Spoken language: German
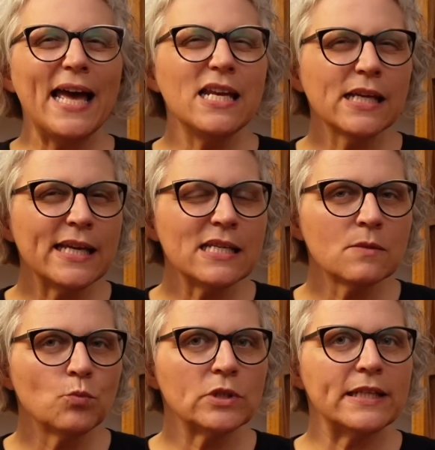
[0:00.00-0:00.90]
alle
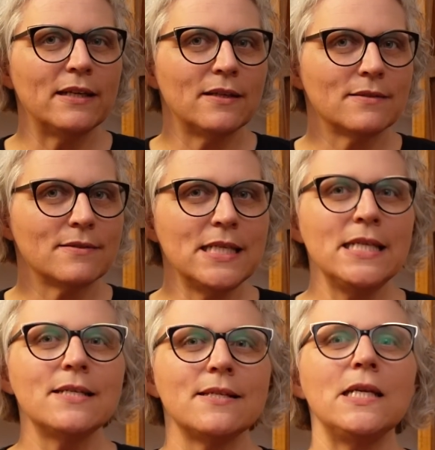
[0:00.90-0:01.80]
Kissenmodelle,
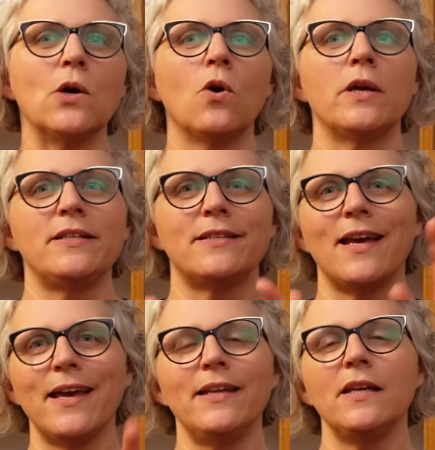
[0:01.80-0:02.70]
die sie euch
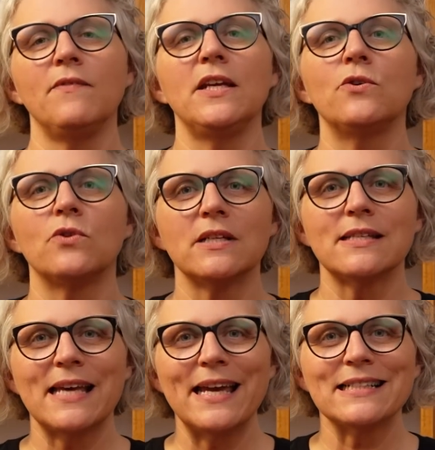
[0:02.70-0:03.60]
da in dem Video
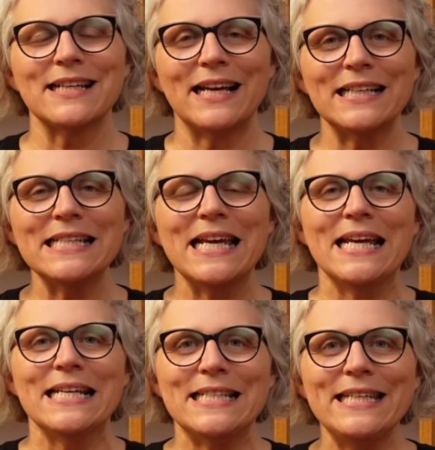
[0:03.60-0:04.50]
gezeigt hat,
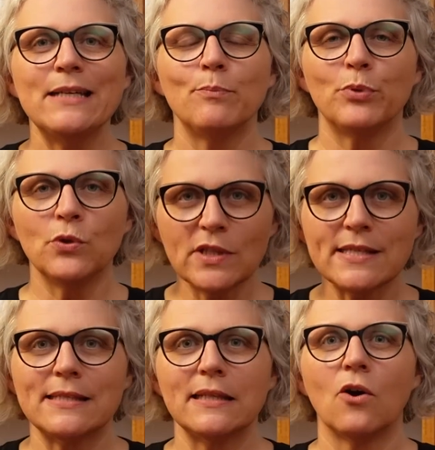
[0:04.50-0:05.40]
die
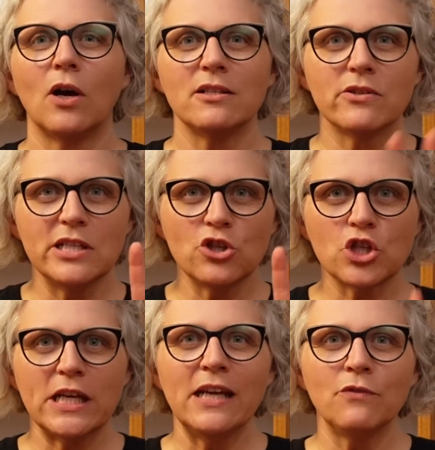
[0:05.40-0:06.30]
benutzt sie auch. Also die
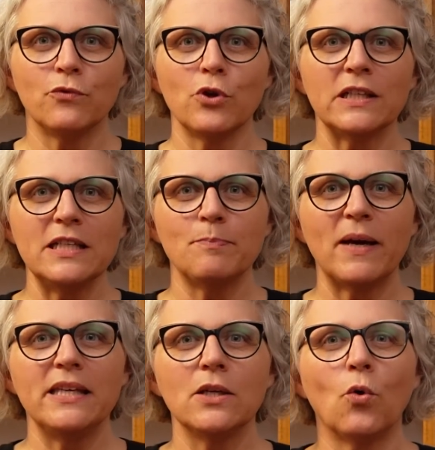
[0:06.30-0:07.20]
stehen wirklich
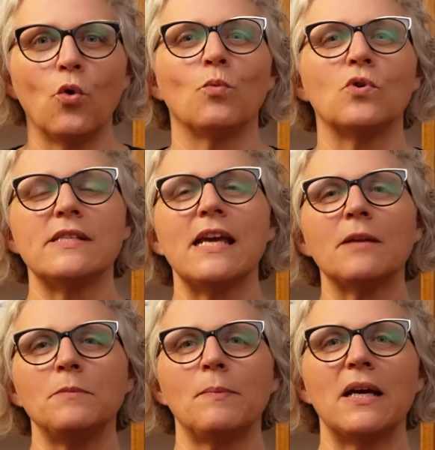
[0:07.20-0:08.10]
bei ihr rum. Und sie
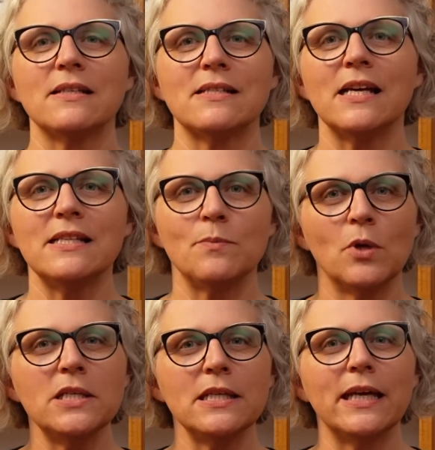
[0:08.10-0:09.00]
hat mir mal gesagt, sie
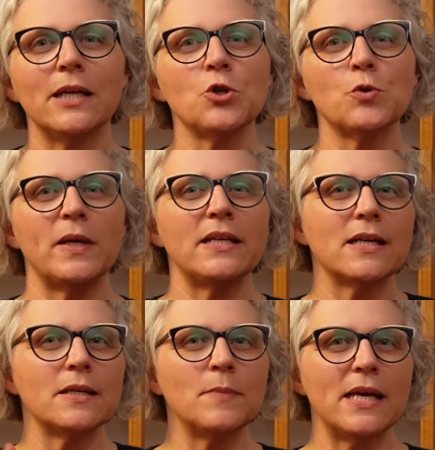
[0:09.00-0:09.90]
möchte gerne
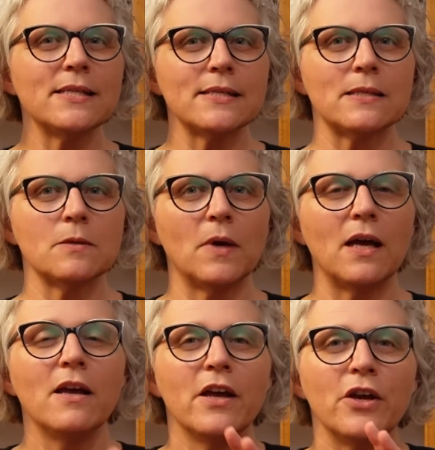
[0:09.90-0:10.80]
später im
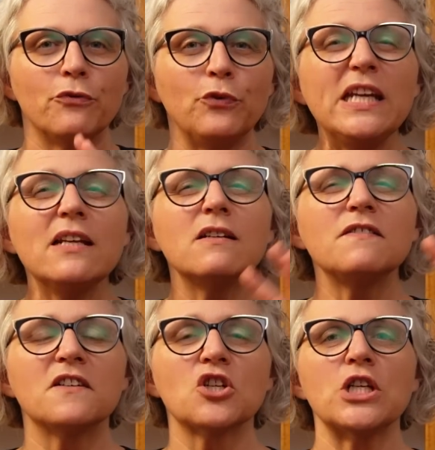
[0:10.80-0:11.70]
Esszimmer viele
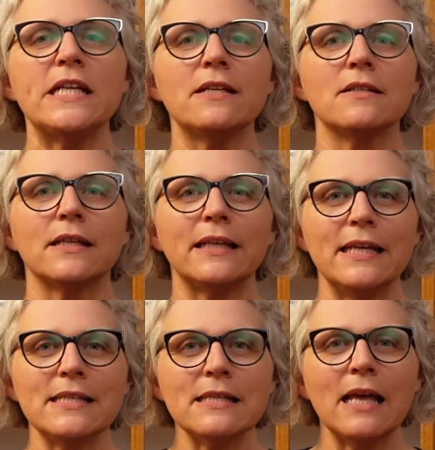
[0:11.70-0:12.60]
verschiedene
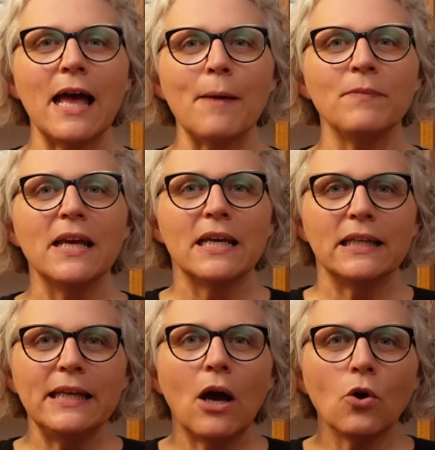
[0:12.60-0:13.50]
Kissen haben,
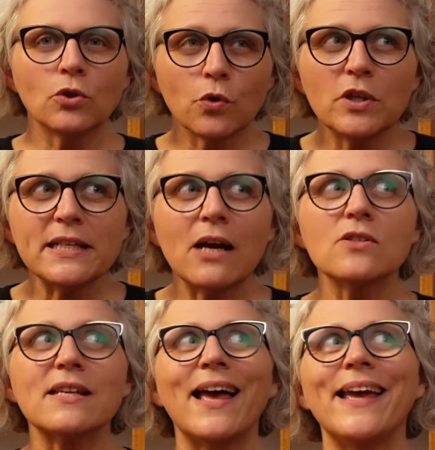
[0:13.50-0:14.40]
die auch
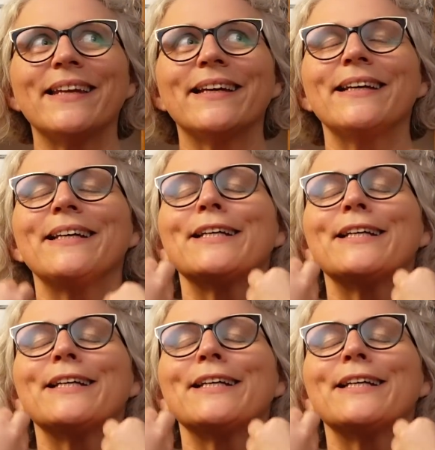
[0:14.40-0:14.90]
durchaus eine